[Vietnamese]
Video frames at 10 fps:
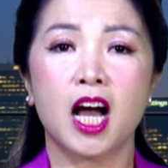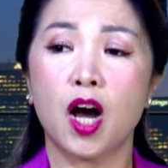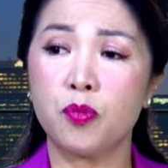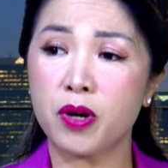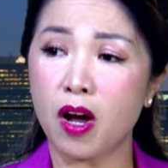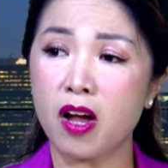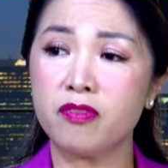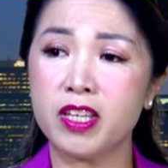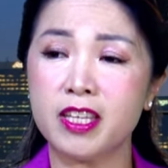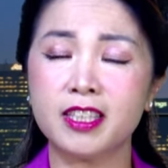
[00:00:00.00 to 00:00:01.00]
Ông nói
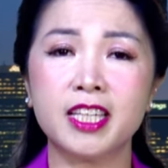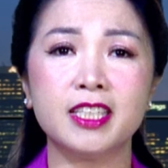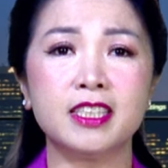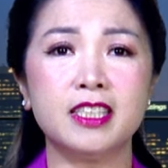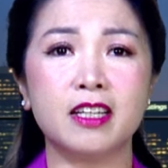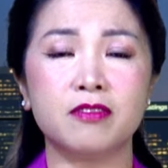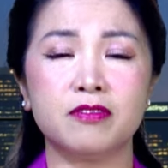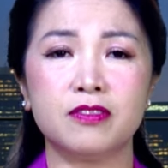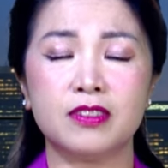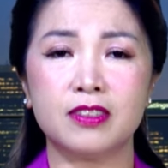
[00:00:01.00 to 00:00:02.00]
với những cái
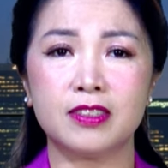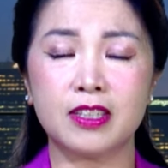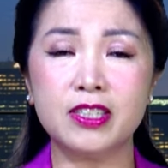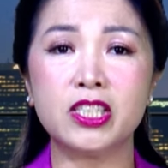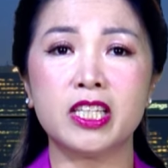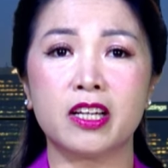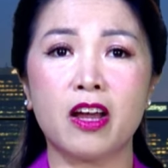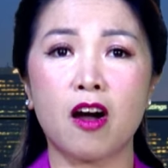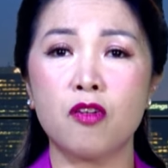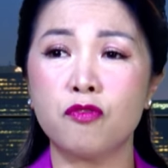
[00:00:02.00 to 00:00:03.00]
nhân cử tri ở
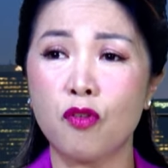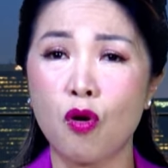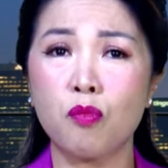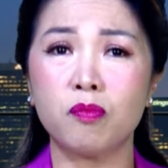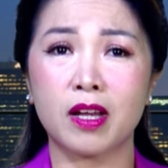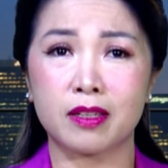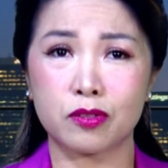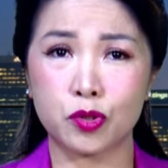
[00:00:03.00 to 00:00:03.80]
đó vốn là